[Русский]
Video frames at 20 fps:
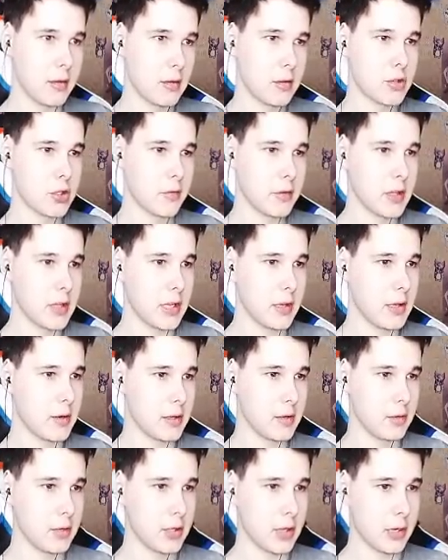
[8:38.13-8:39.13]
Что вы до к
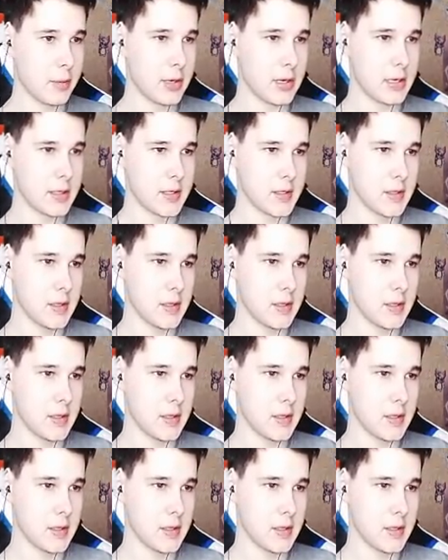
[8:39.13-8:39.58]
нему докопались?